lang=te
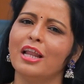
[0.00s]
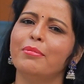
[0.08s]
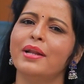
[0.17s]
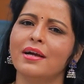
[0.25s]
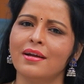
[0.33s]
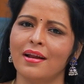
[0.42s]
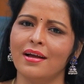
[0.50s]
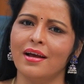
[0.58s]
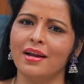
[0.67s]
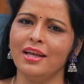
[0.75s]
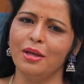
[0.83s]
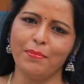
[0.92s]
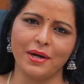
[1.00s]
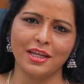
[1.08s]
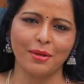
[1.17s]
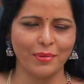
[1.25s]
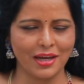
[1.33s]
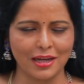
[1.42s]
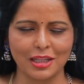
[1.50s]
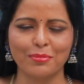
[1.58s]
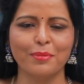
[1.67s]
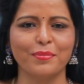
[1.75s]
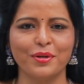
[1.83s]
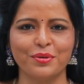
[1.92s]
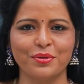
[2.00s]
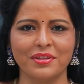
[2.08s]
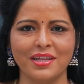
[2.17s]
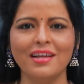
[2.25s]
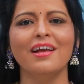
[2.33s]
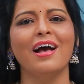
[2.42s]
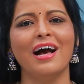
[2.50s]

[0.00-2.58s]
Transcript: ఎల్బీ నగర్ అనగానే ఈ పాటికి మీకు అర్థమైపోయి ఉంటుంది